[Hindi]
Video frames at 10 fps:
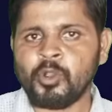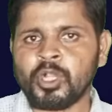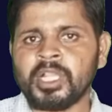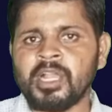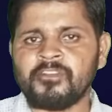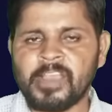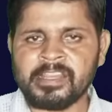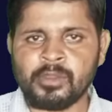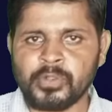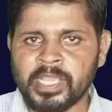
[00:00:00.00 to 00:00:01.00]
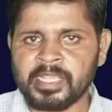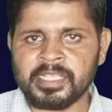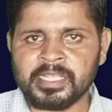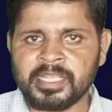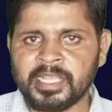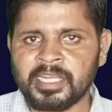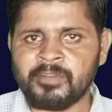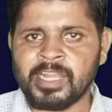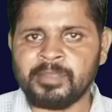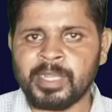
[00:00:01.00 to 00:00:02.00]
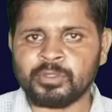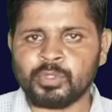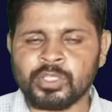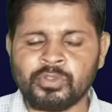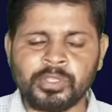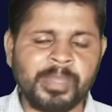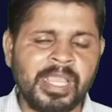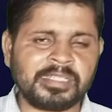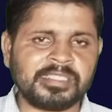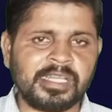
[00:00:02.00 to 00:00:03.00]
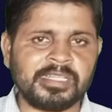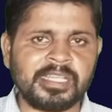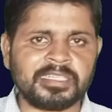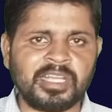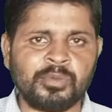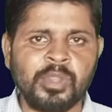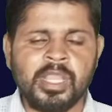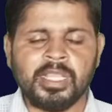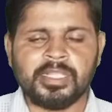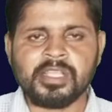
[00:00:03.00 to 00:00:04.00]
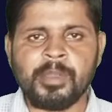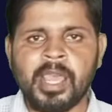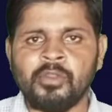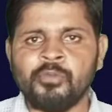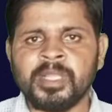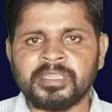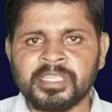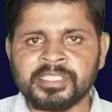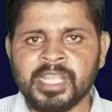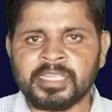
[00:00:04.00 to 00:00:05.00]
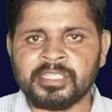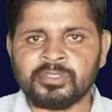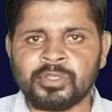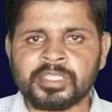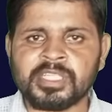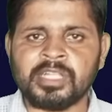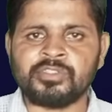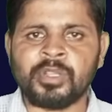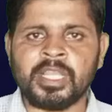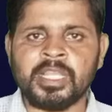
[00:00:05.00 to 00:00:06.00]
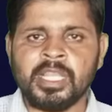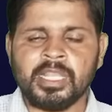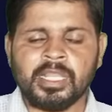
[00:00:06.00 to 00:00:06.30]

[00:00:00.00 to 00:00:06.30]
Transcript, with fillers: मौके का फायदा उठाएंगे ये देखने वाली बात होगी क्योंकि मैं अक्सर देखता हूँ कि जब आलू में तेजी आती है तो किसान जो है